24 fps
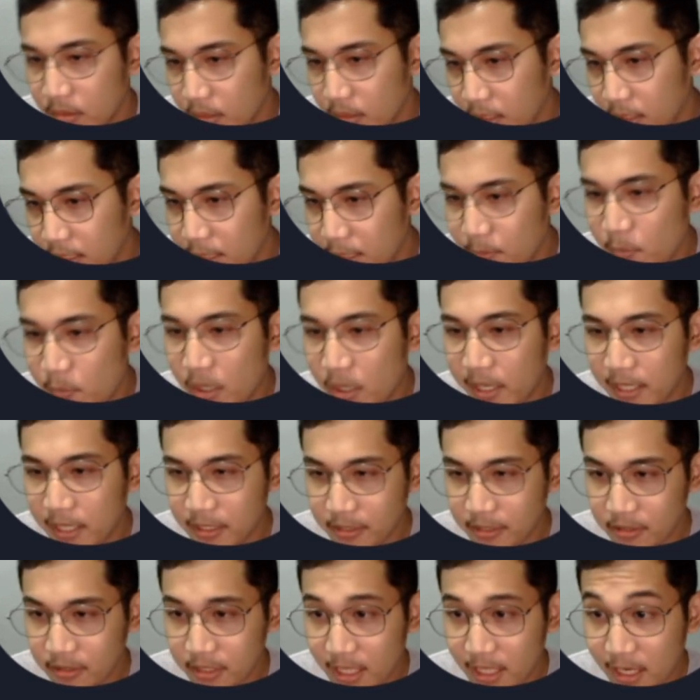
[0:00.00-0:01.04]
And then
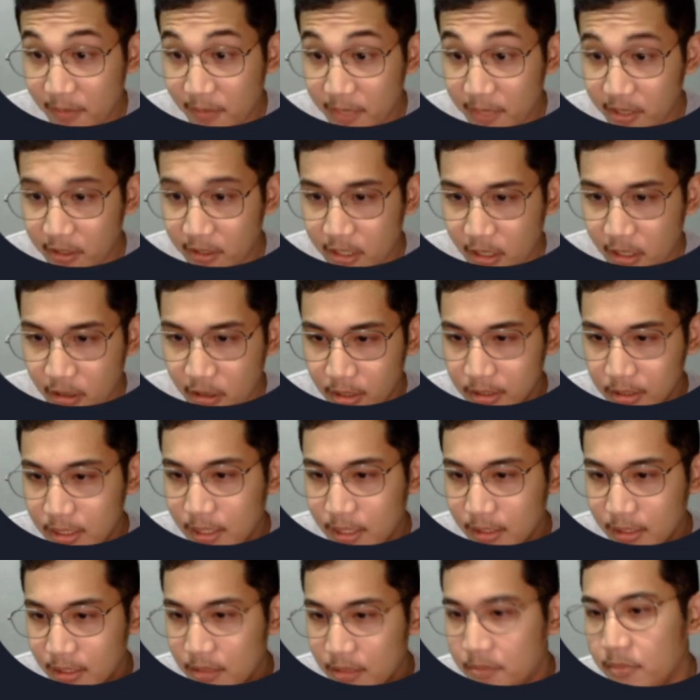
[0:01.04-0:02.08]
makita nyo na, meron ka ng
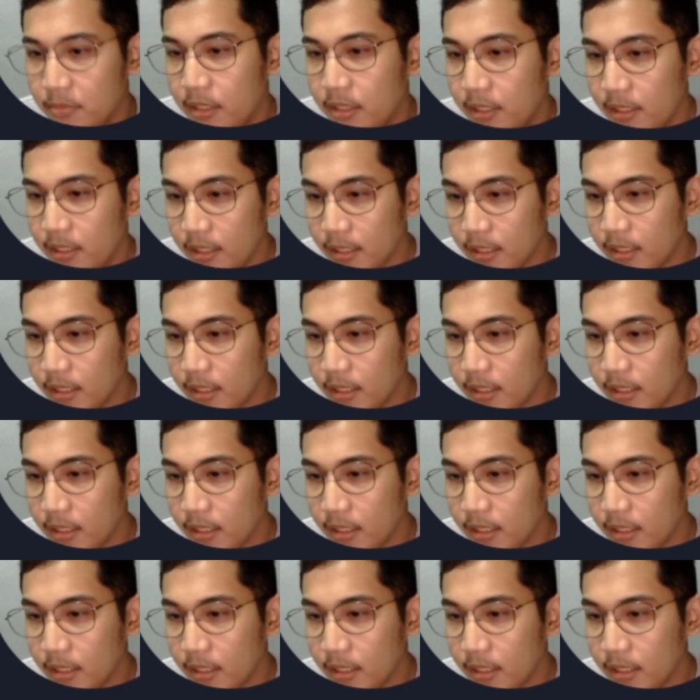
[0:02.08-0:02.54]
contact number,